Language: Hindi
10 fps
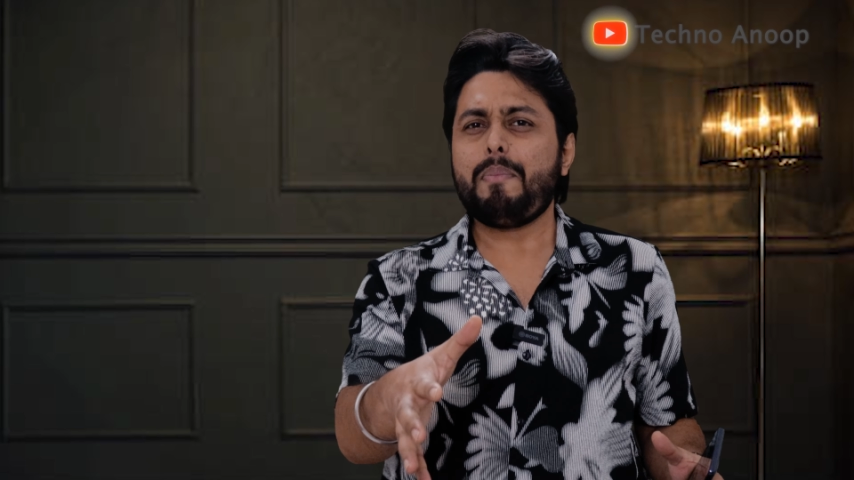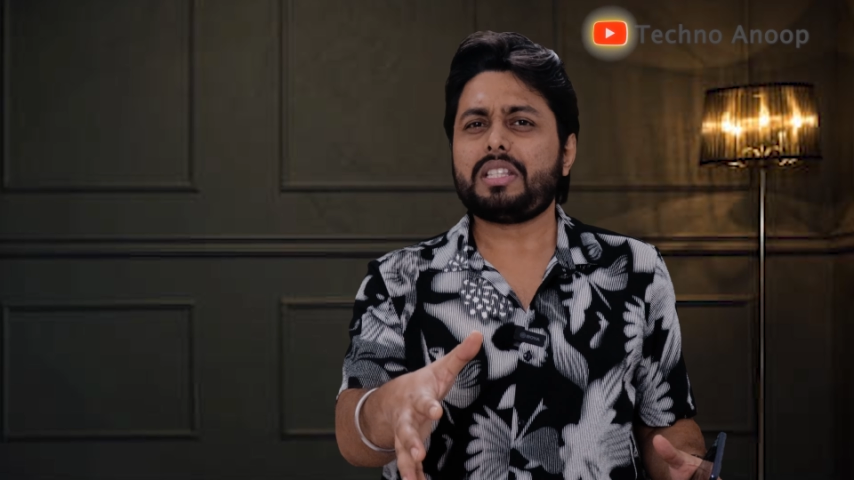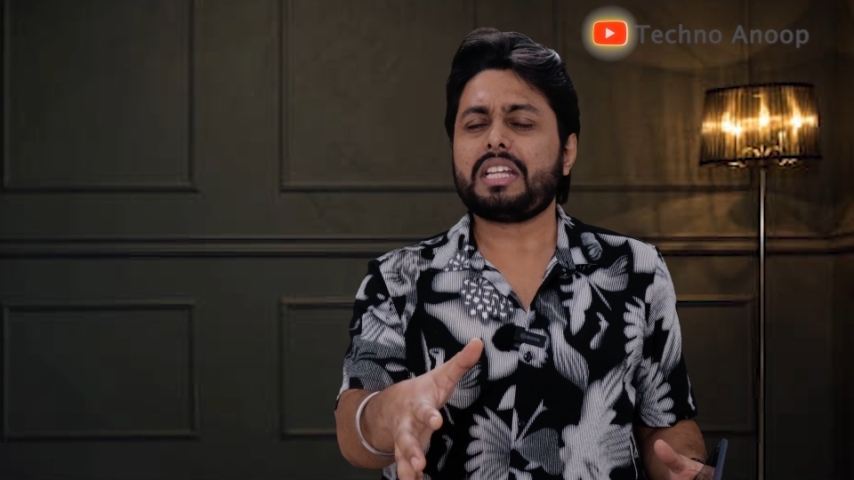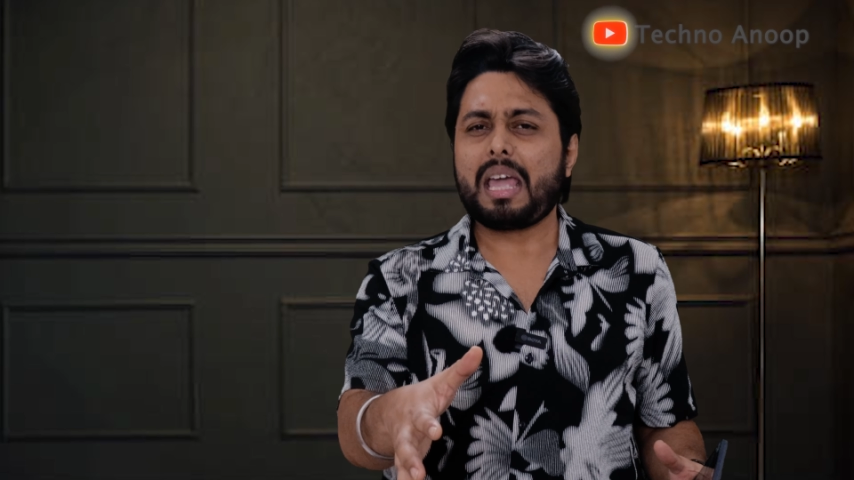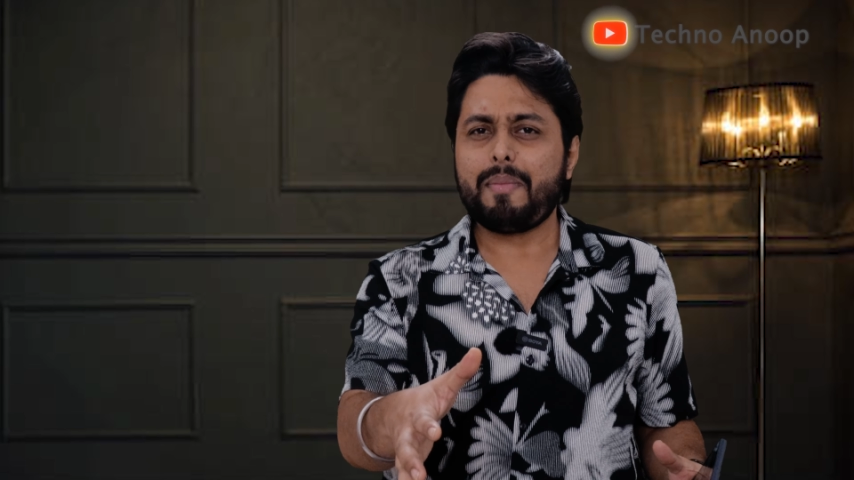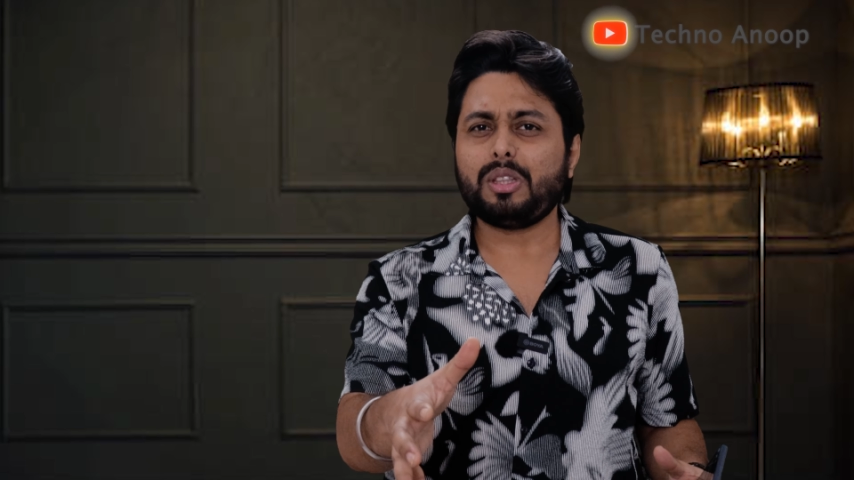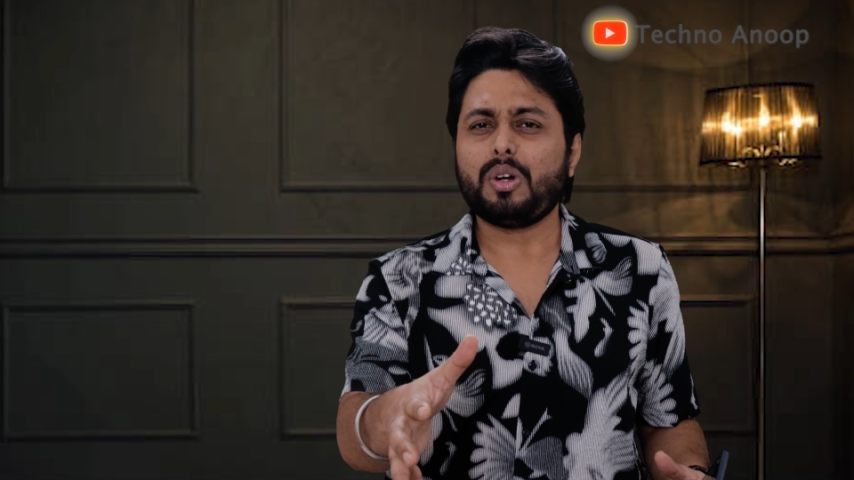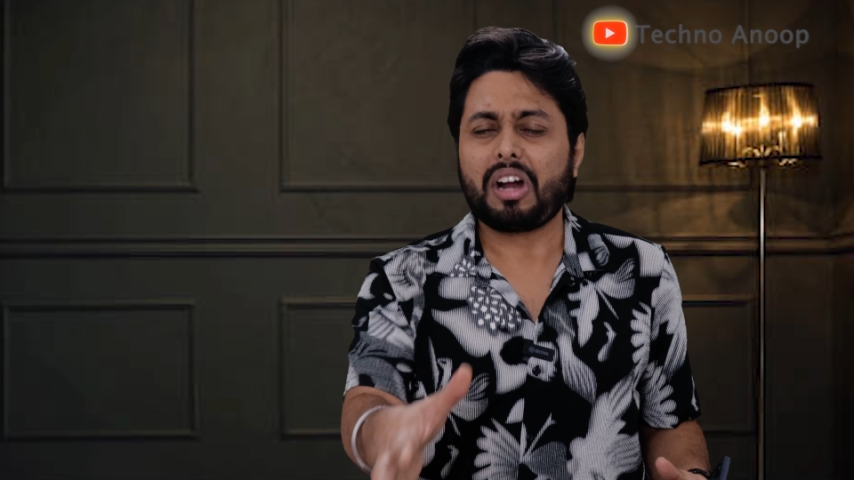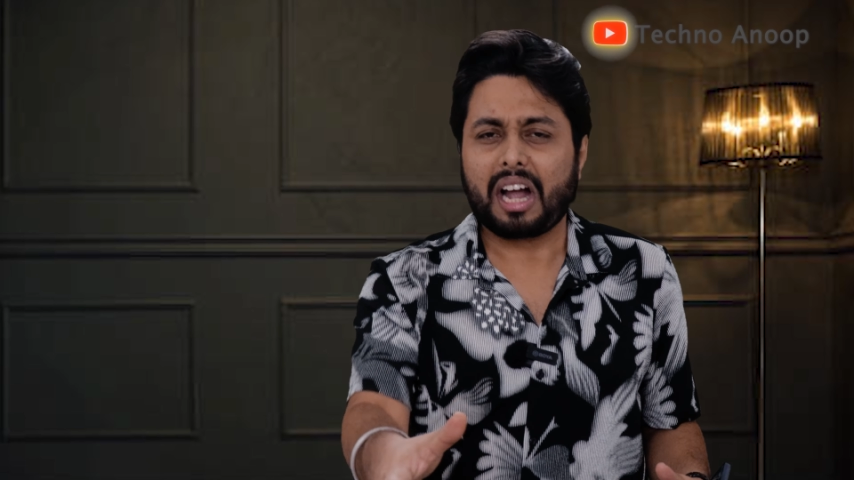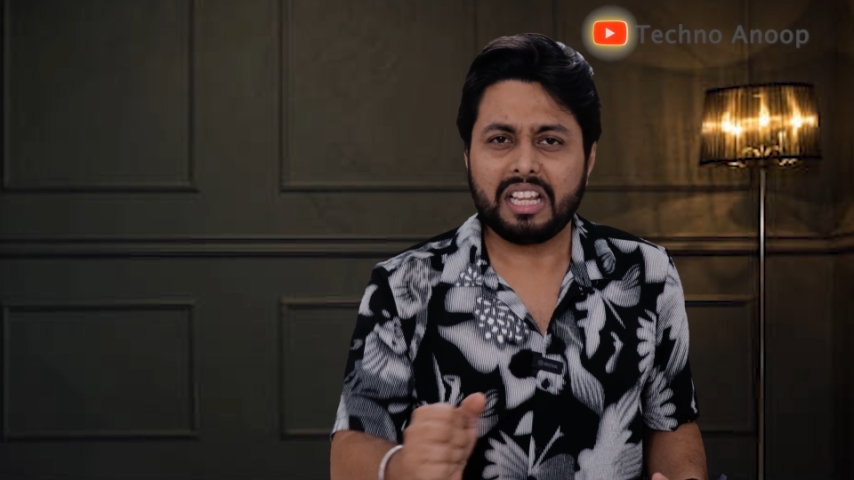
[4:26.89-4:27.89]
एफ तक गेमिंग
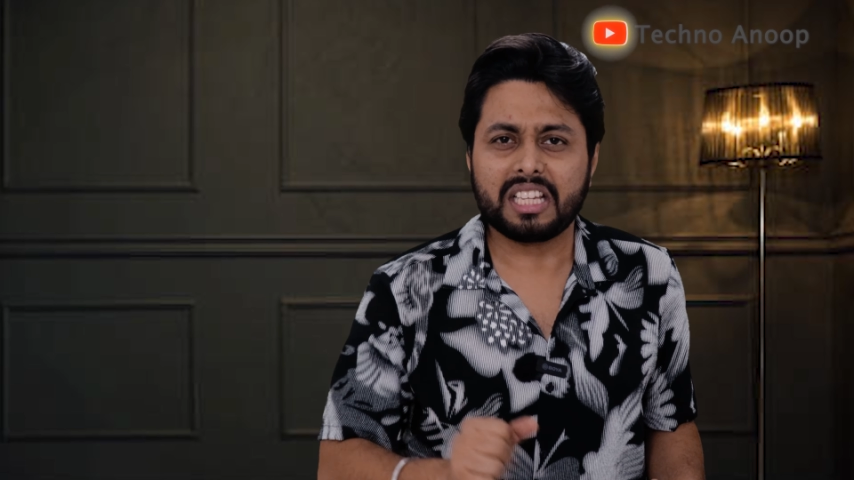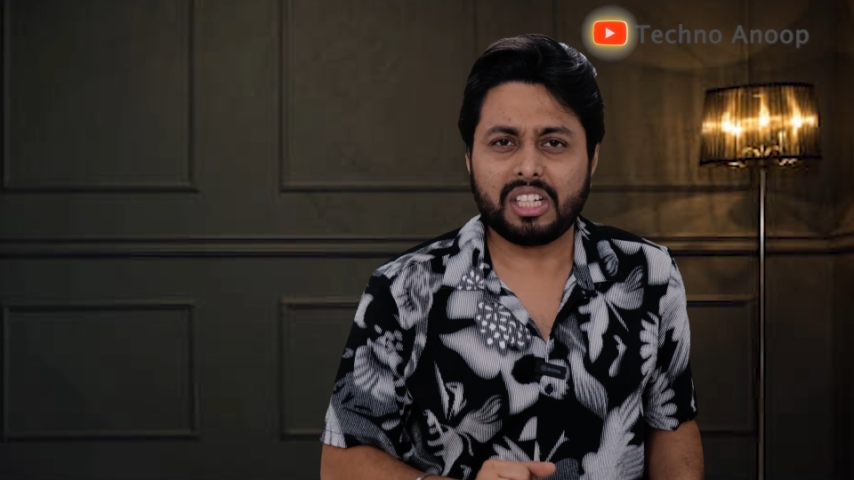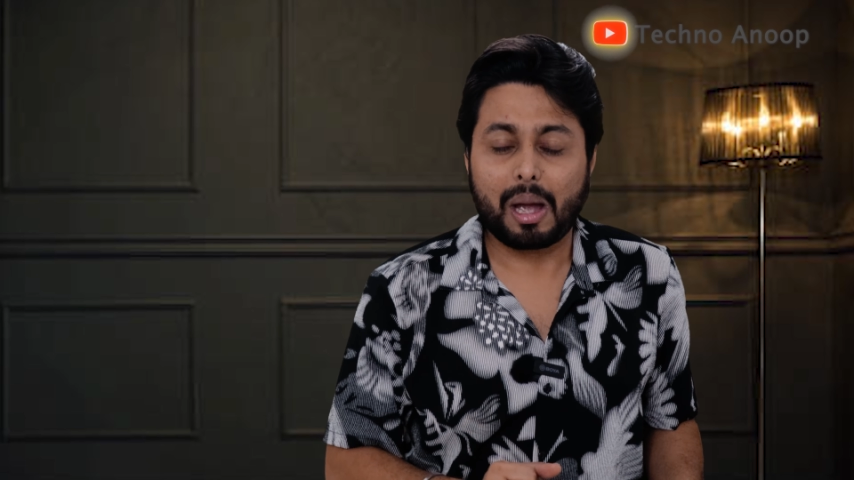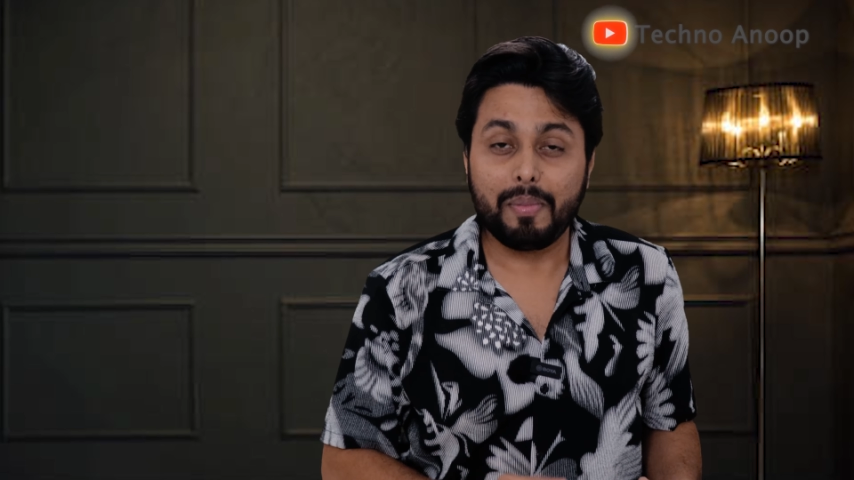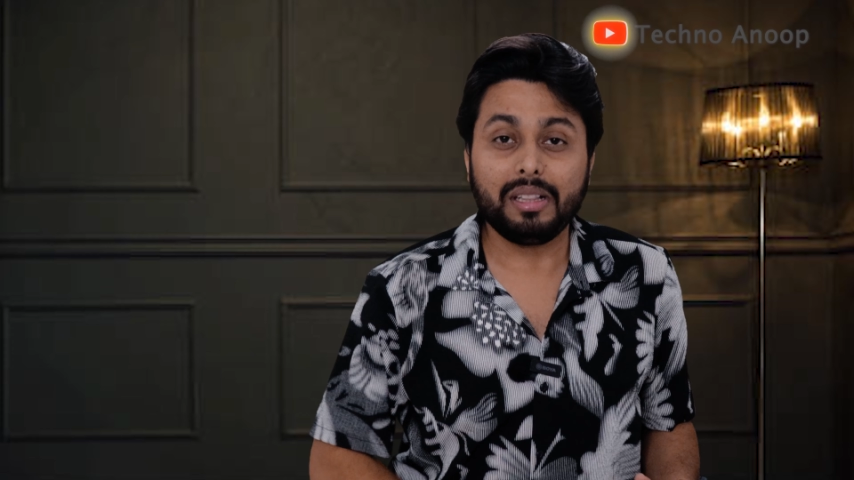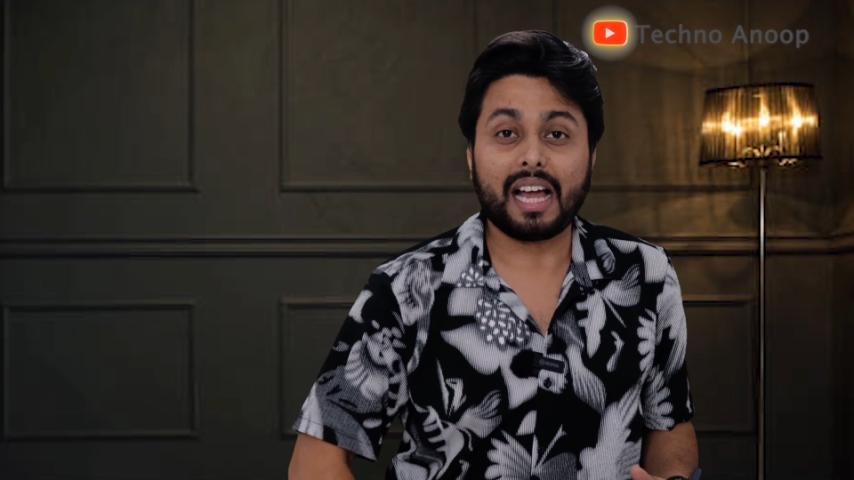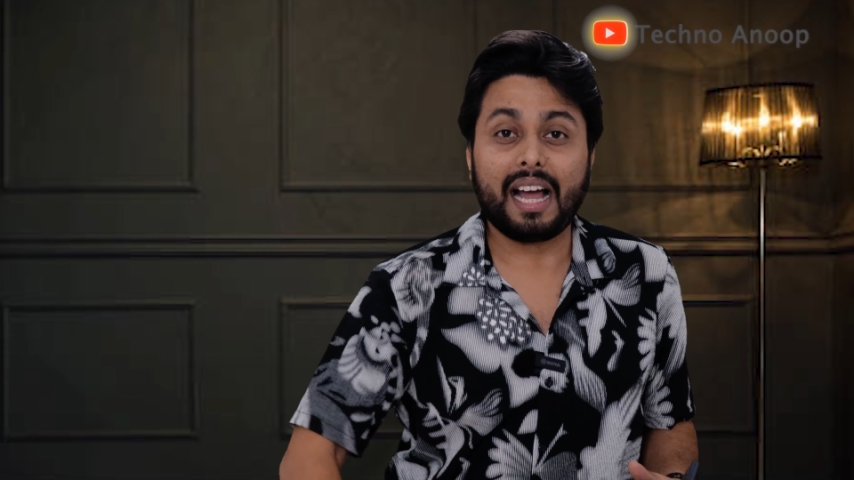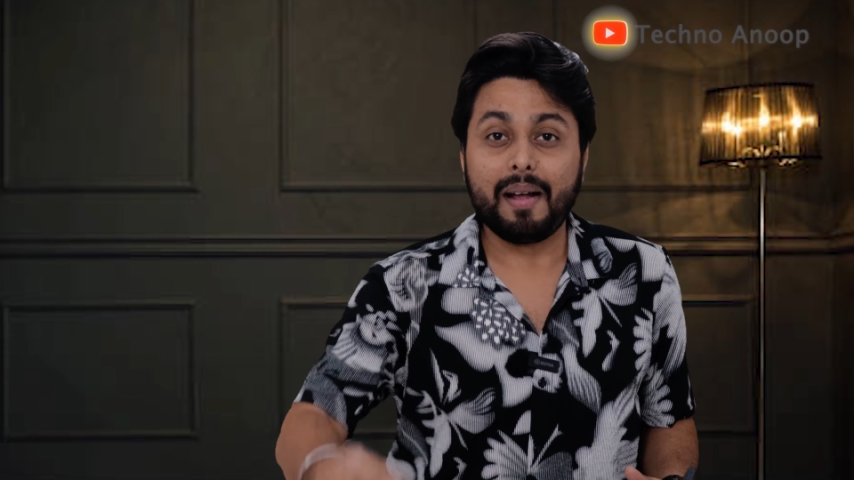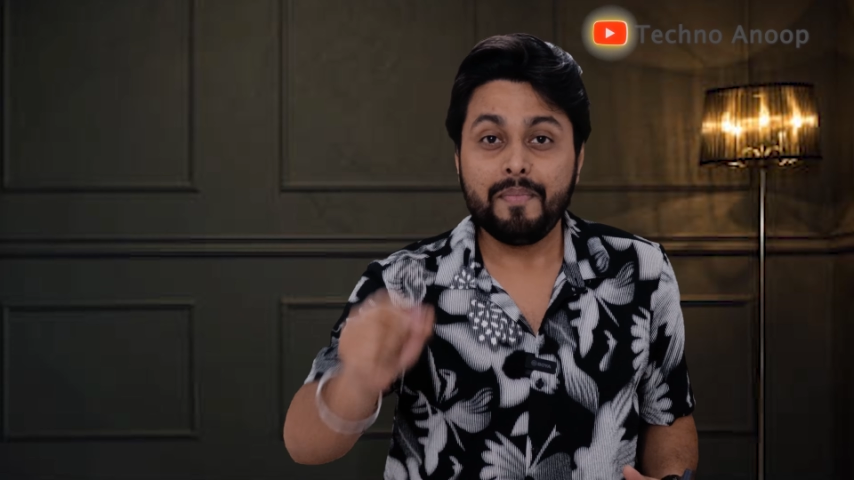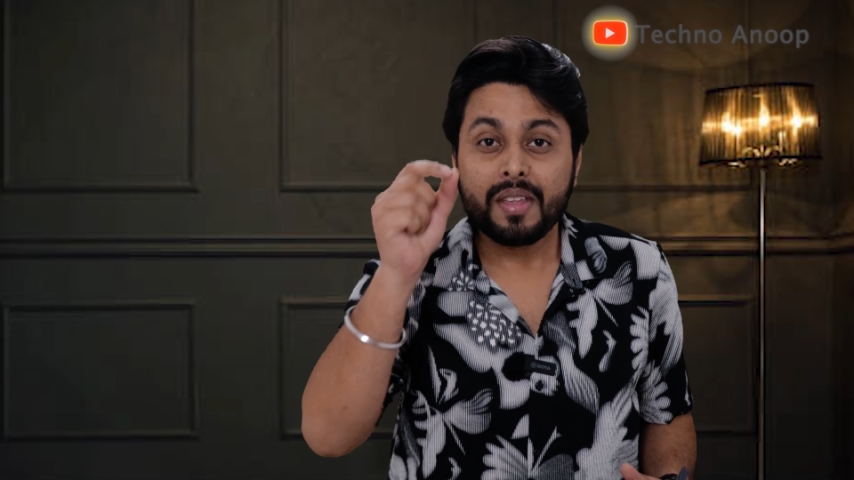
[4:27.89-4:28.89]
तो कर ही सकते हैं मिलता
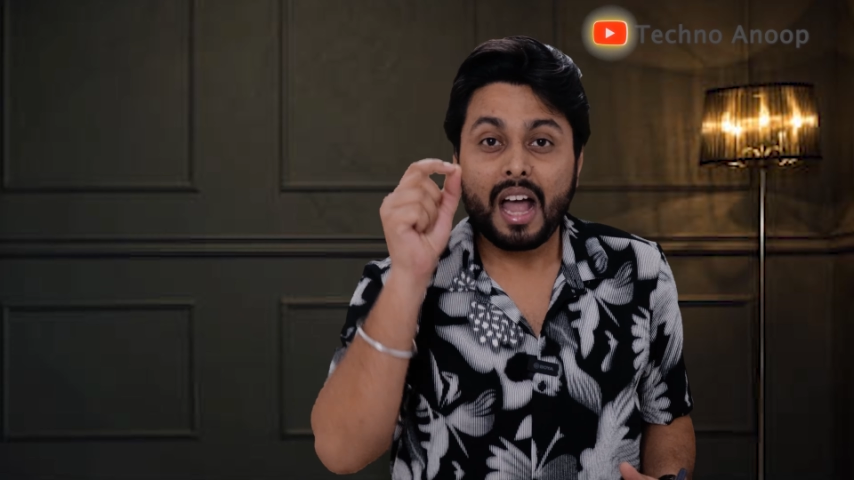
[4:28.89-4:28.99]
है